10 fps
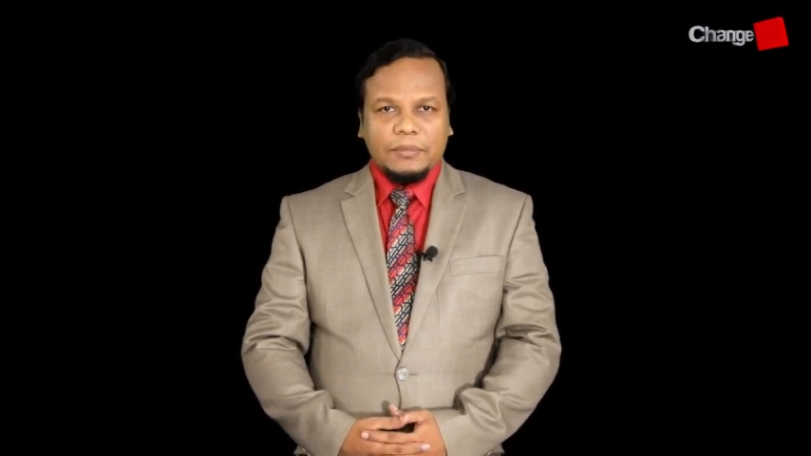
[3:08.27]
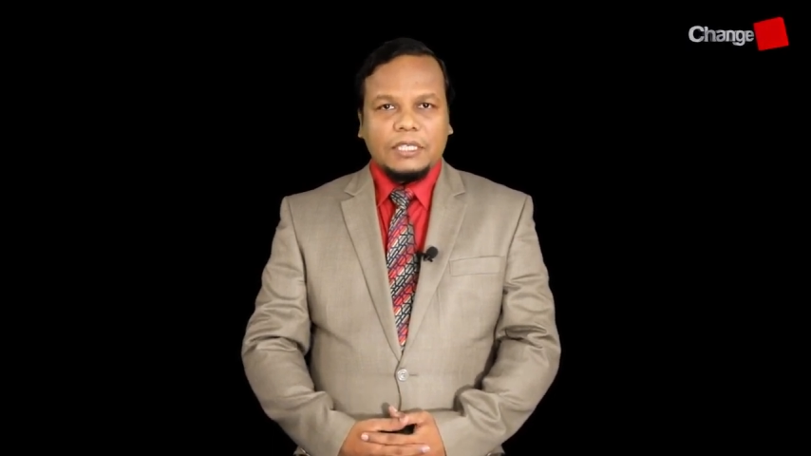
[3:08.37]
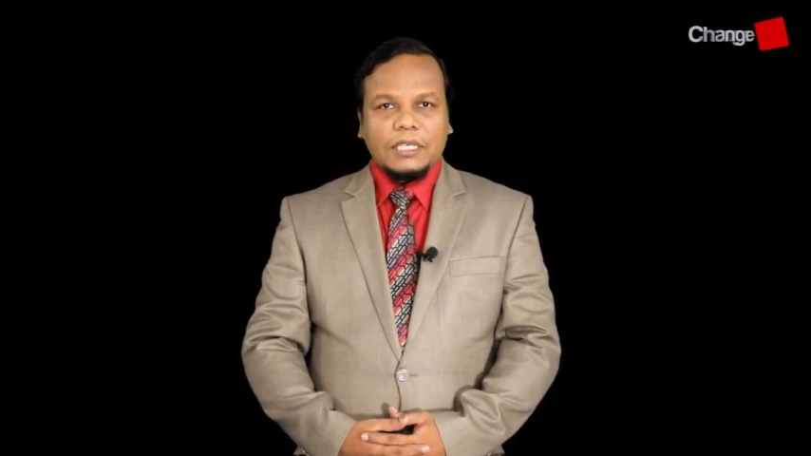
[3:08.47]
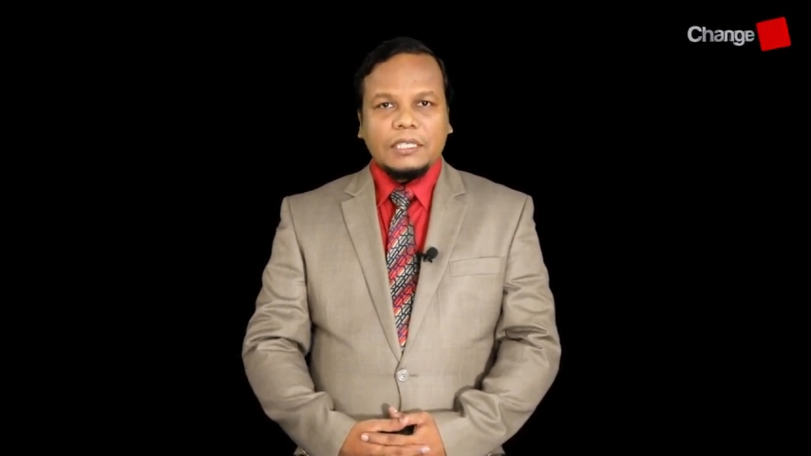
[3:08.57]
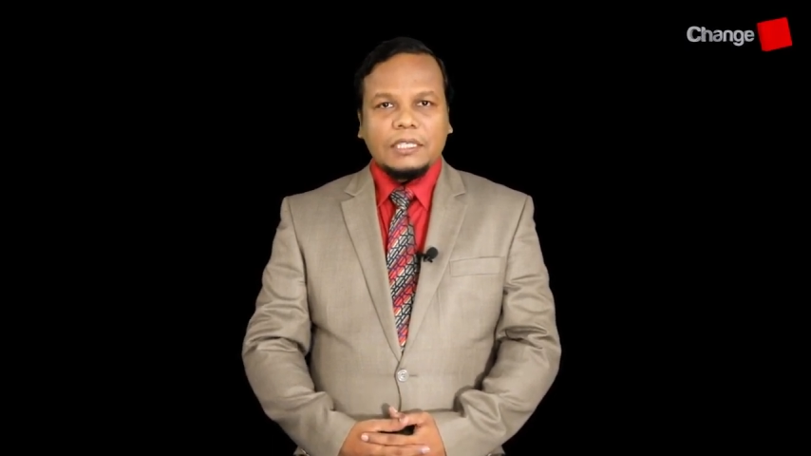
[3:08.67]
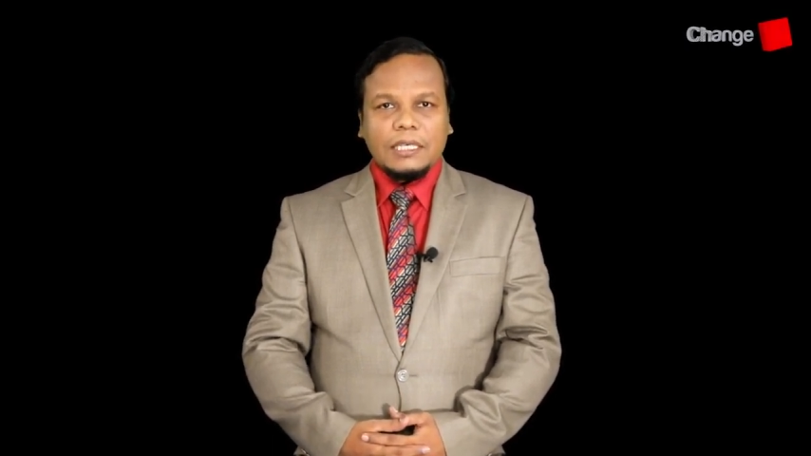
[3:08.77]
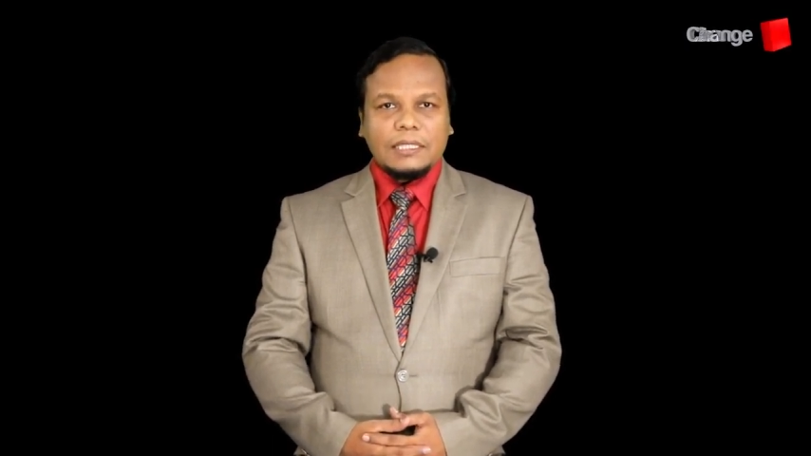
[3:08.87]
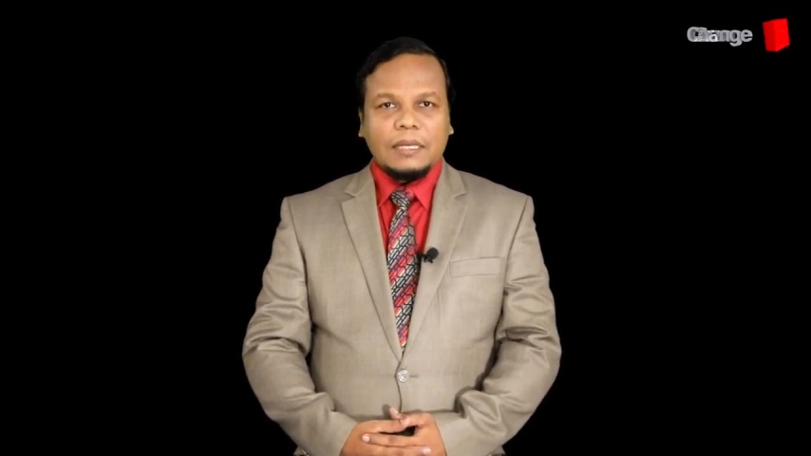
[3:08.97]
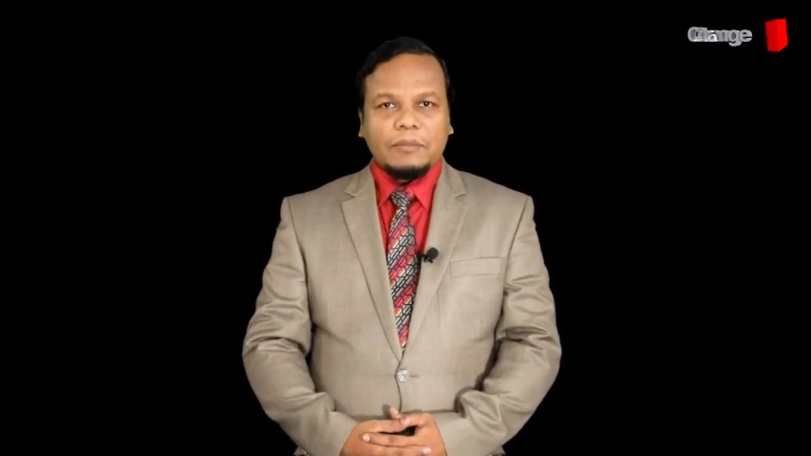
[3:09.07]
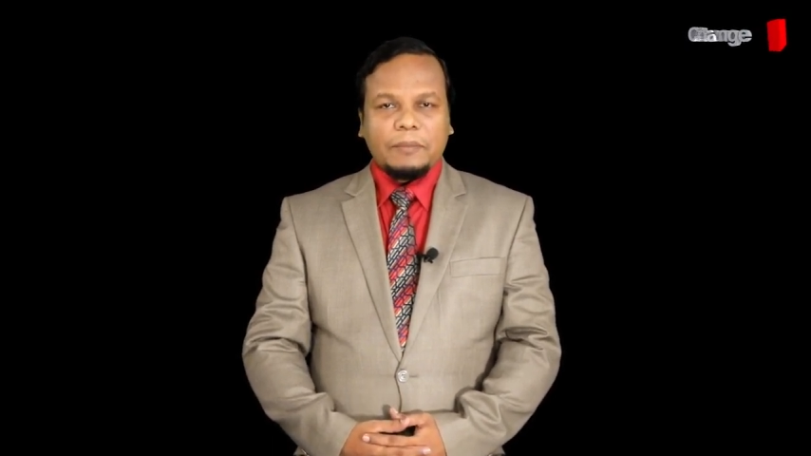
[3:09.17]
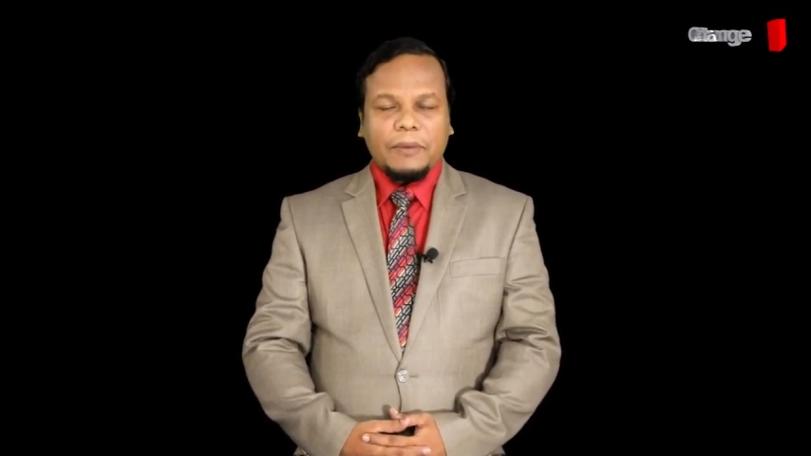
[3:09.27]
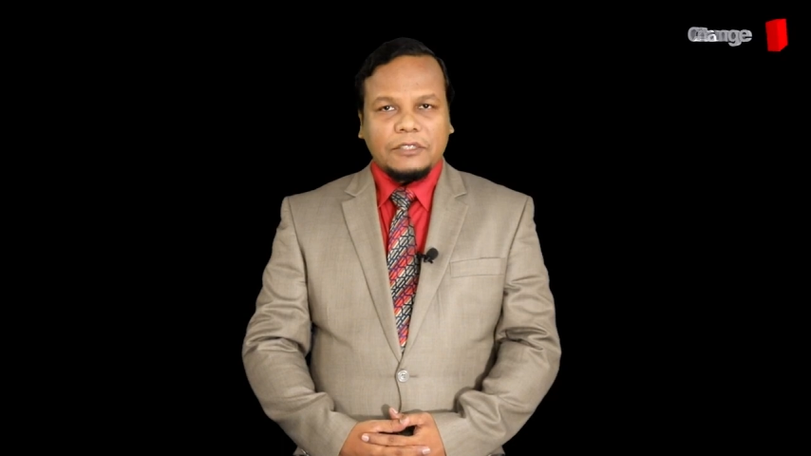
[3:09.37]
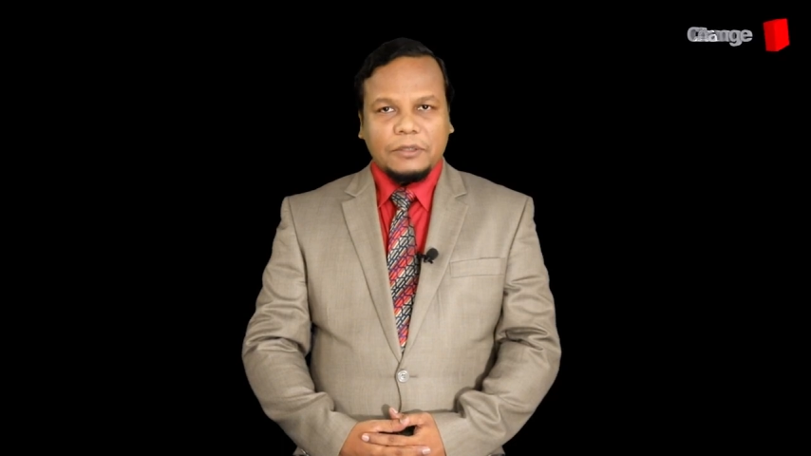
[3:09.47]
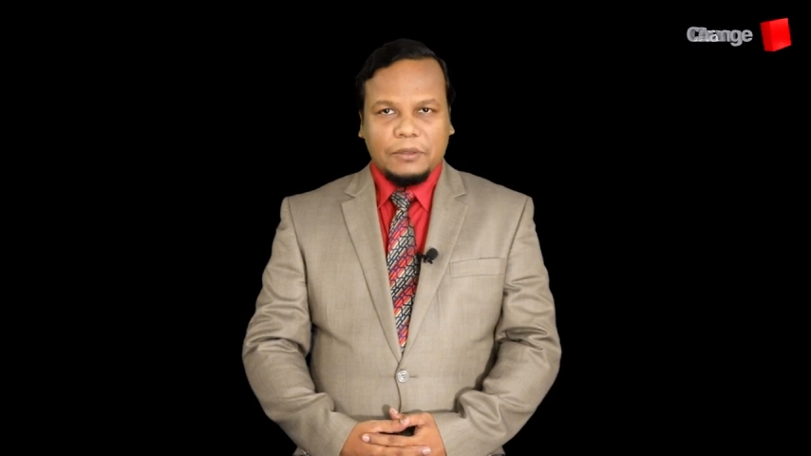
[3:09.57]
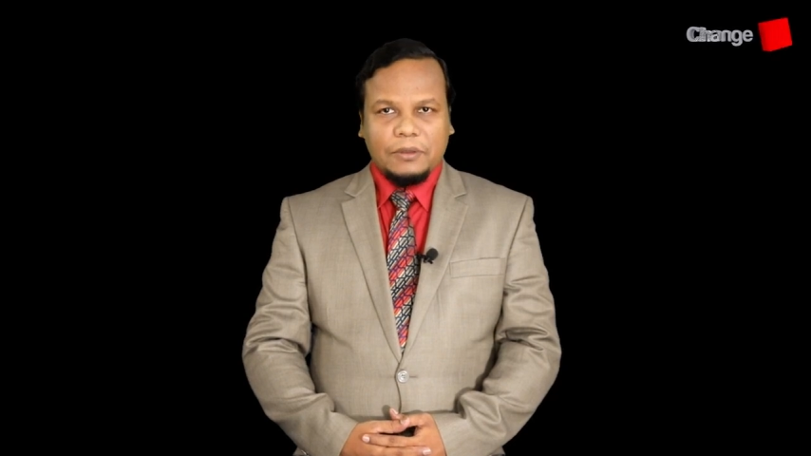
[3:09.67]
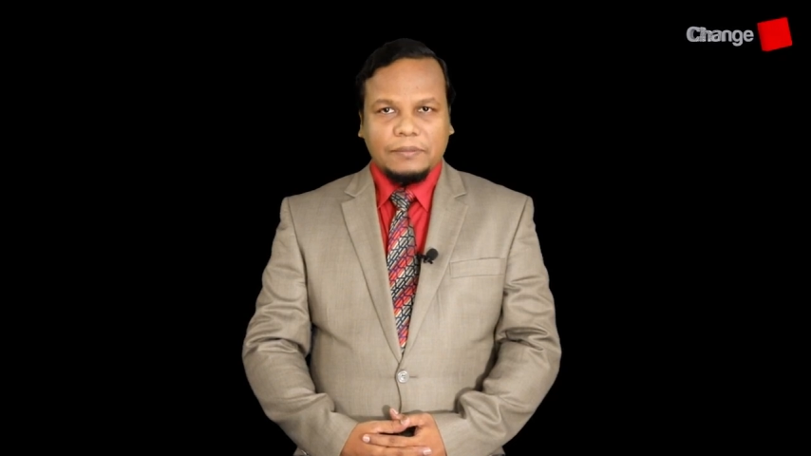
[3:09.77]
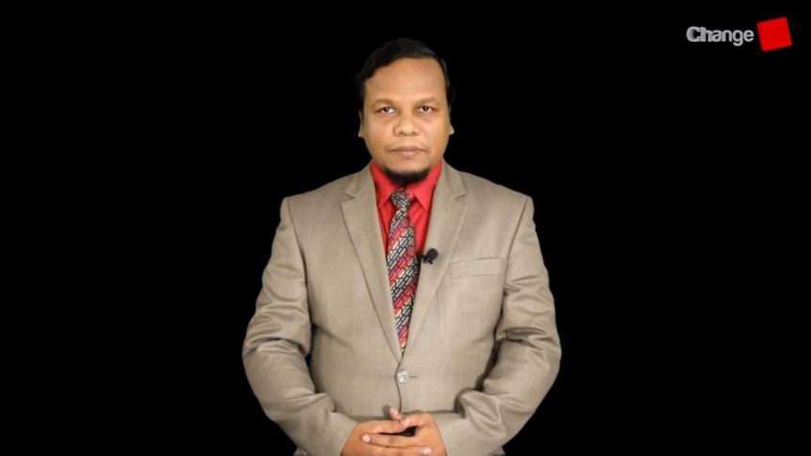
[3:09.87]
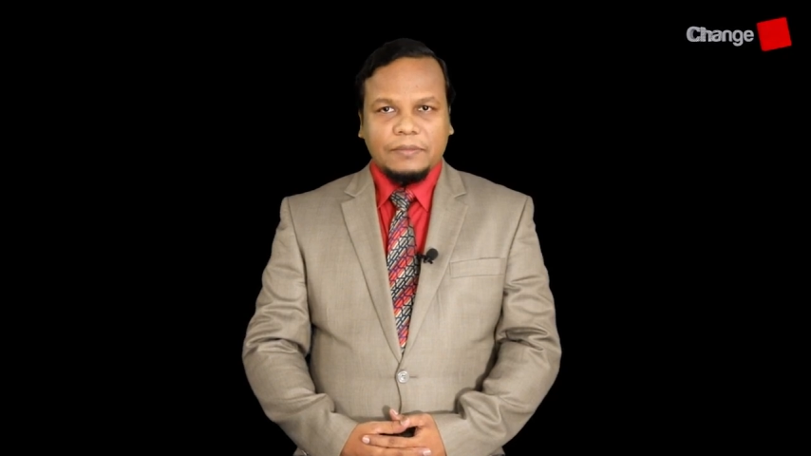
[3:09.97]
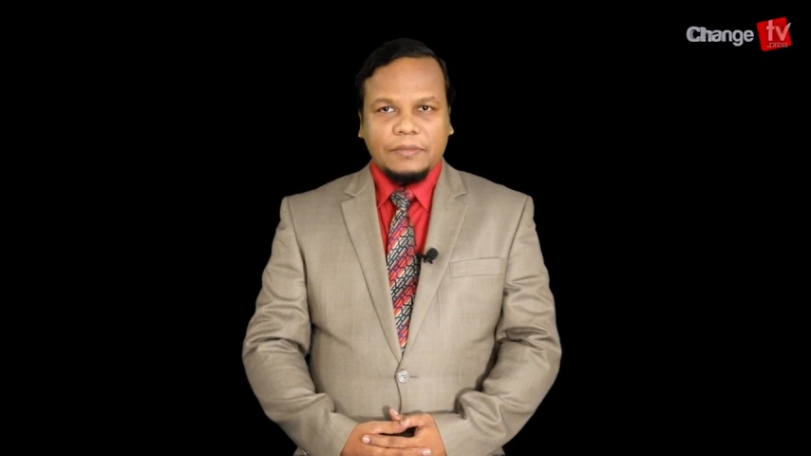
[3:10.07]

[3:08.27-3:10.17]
বিশেষ ইসলামী পাঠ্যক্রম